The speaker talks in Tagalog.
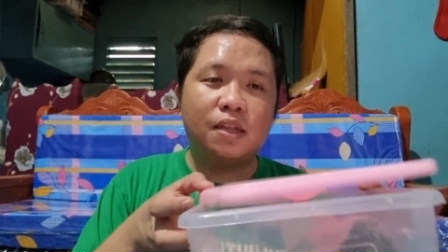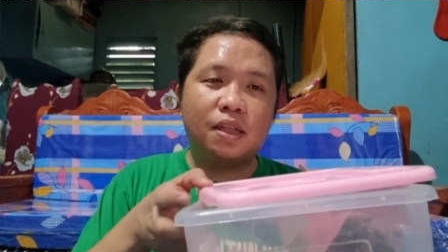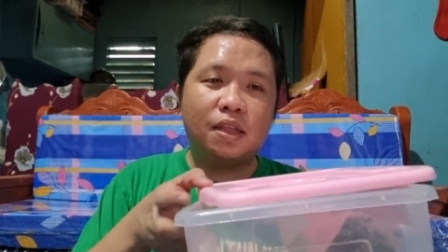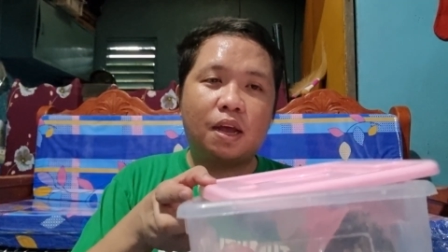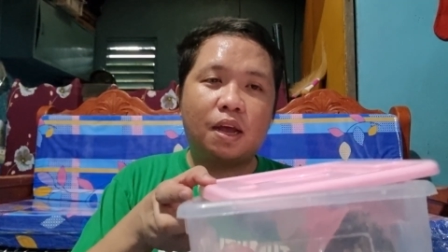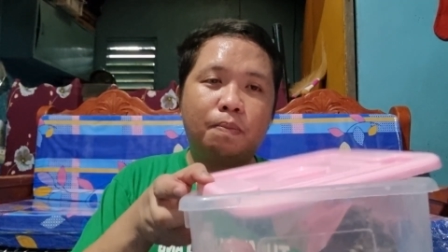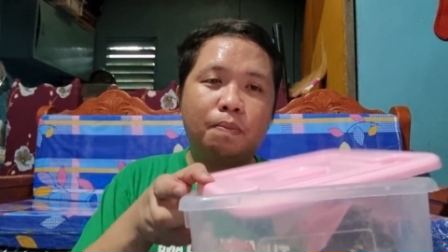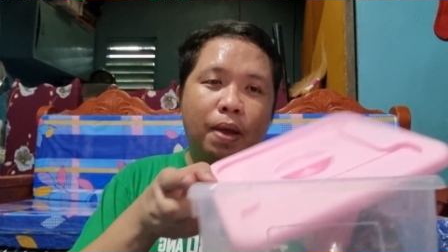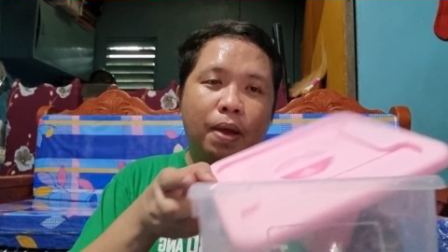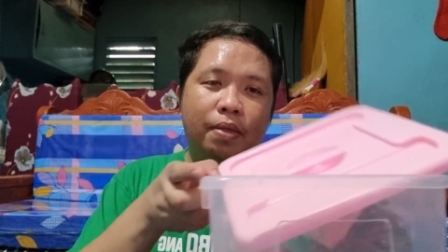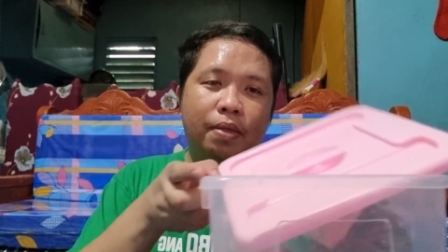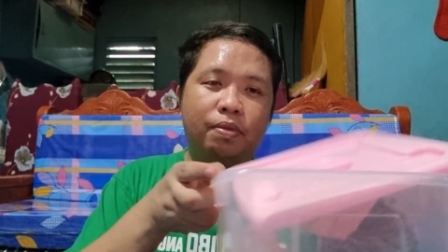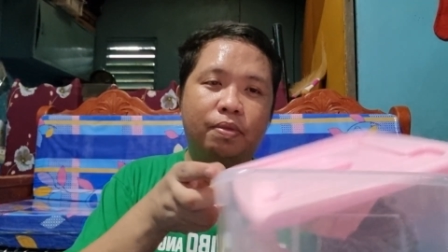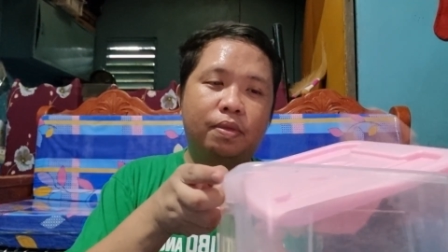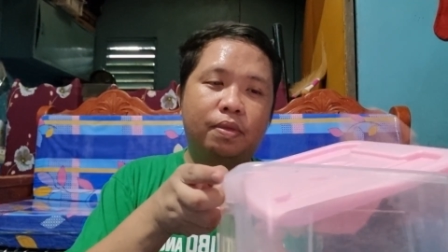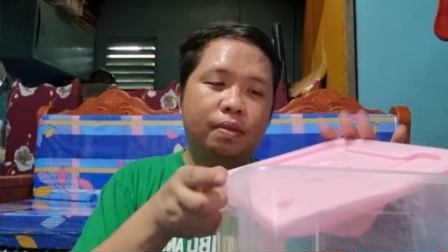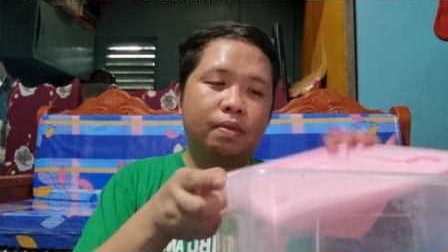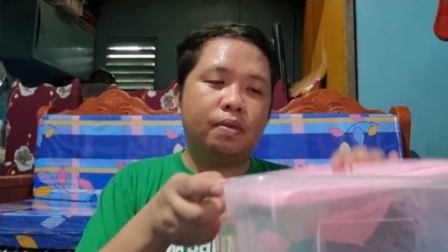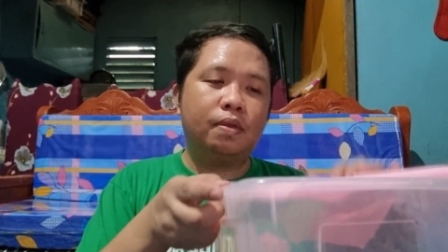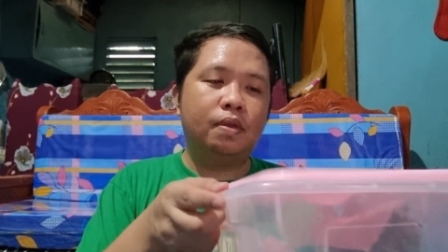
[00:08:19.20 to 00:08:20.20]
tatakpan.
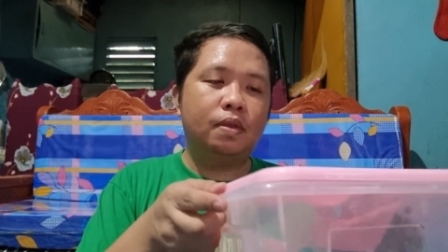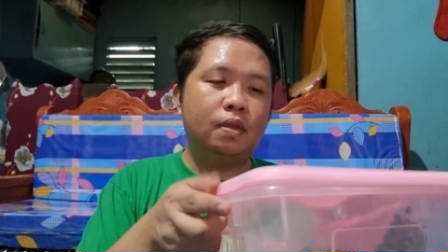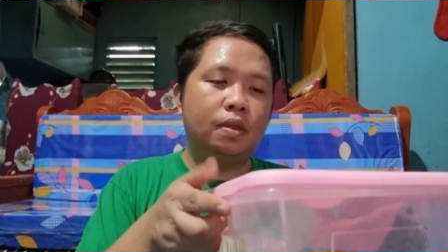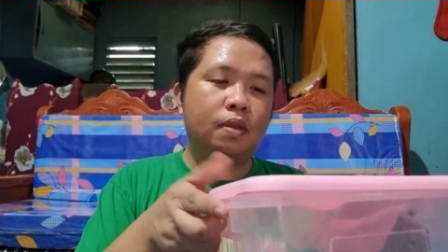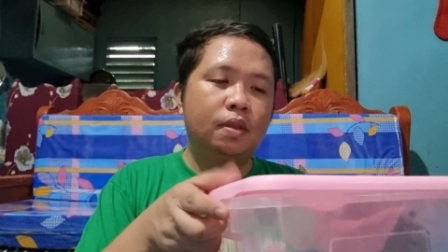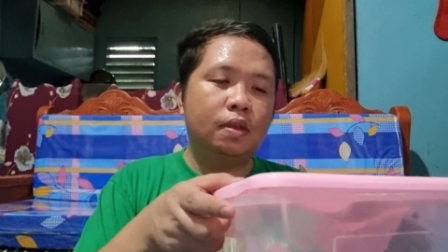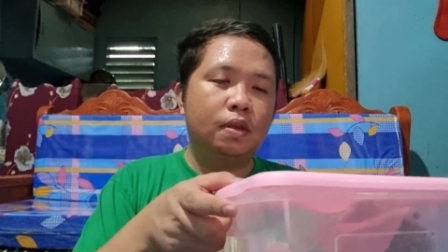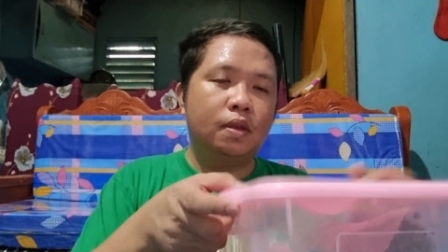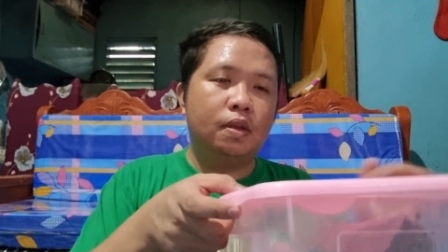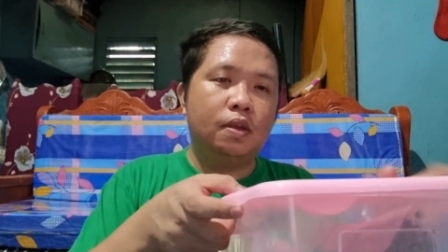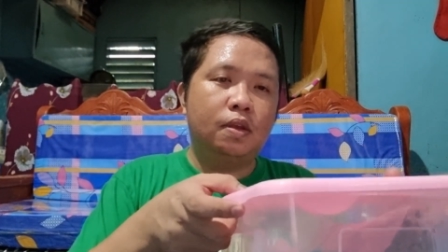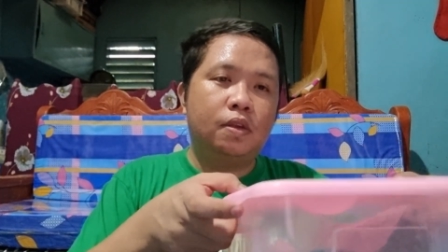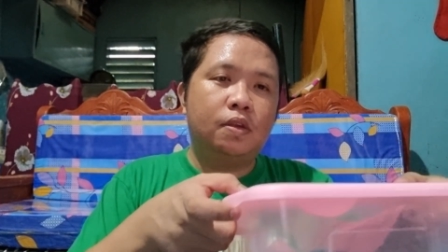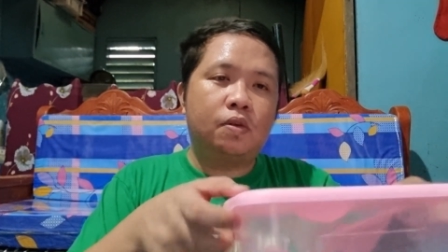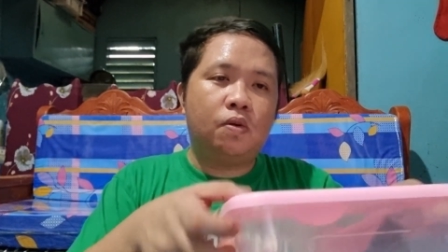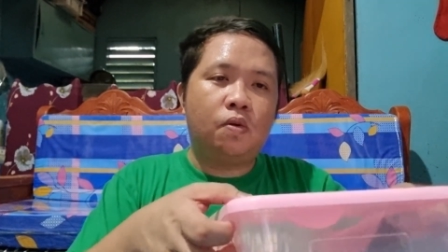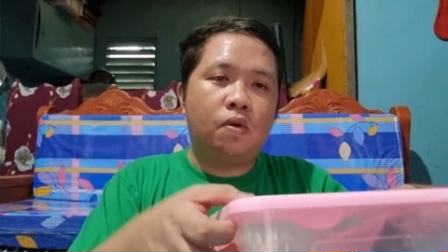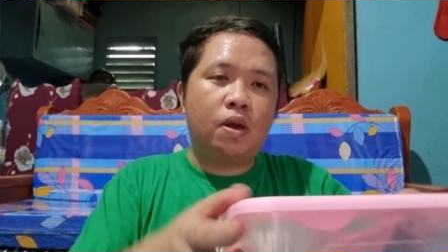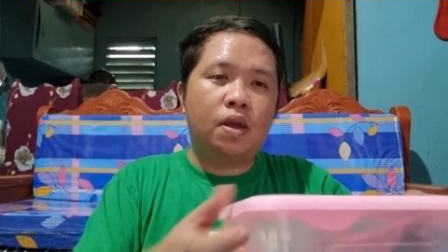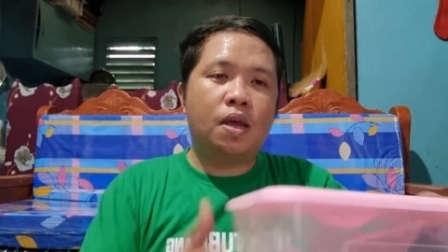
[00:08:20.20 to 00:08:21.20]

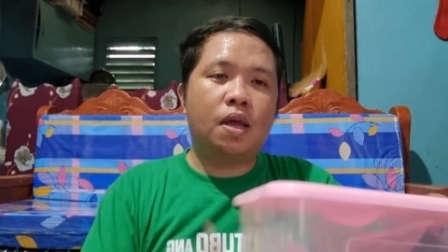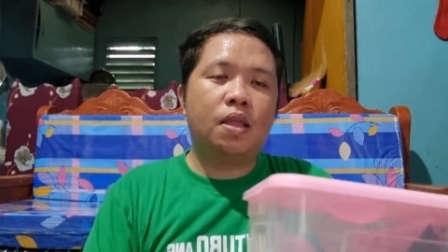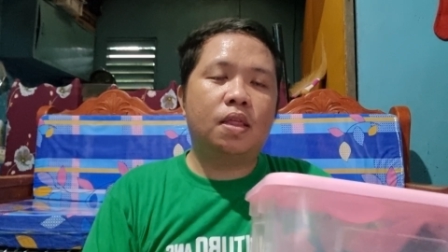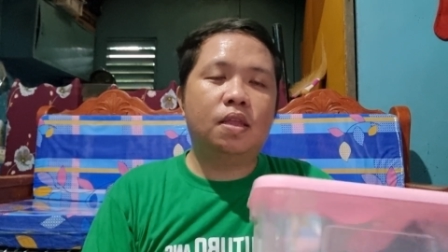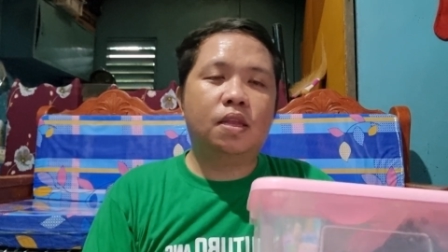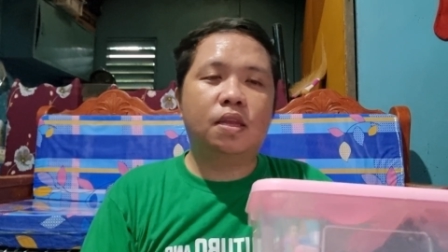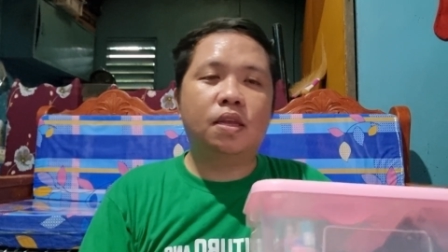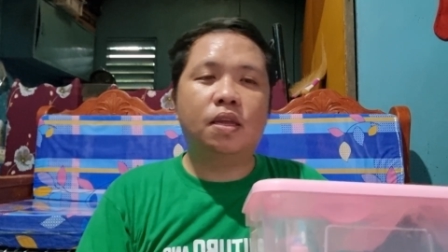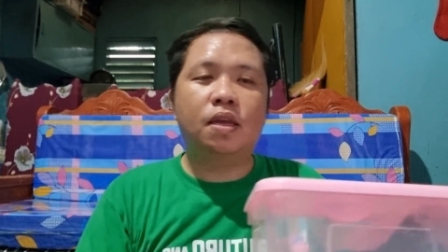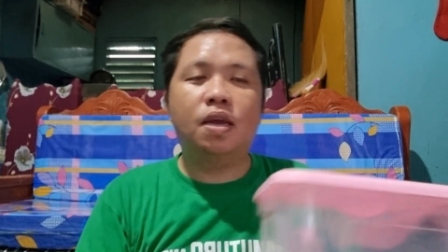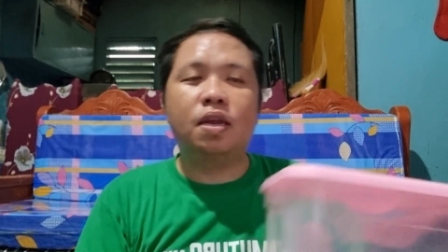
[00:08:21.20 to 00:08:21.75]
So, ayan.